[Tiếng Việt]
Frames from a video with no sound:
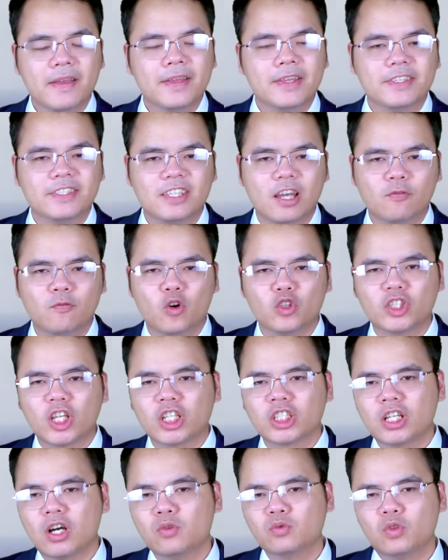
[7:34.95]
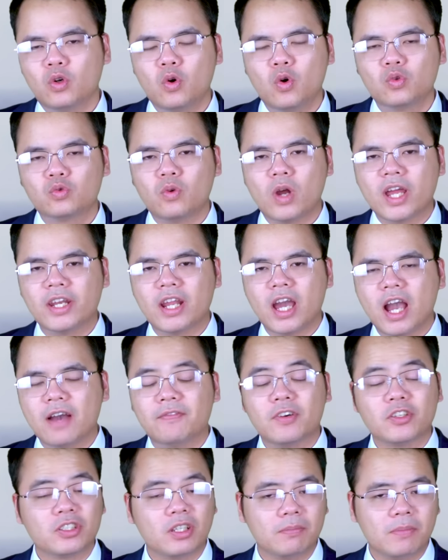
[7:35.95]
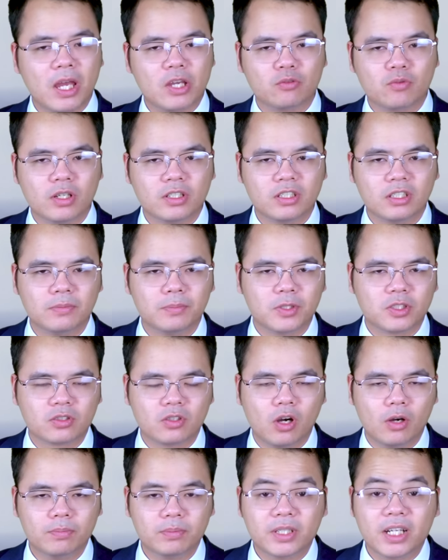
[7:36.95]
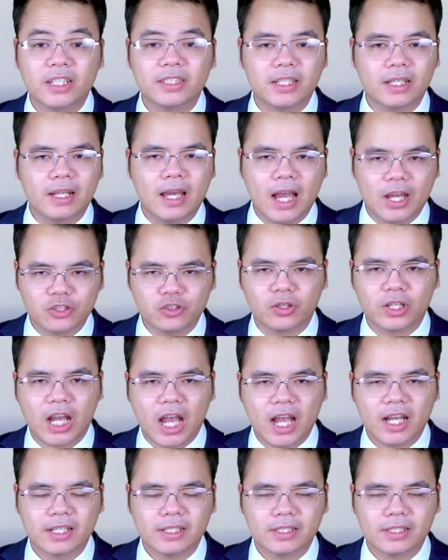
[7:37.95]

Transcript: Sau vụ tấn công của Ukraine vào sân bay quân sự Pskov gây thiệt hại cho Nga,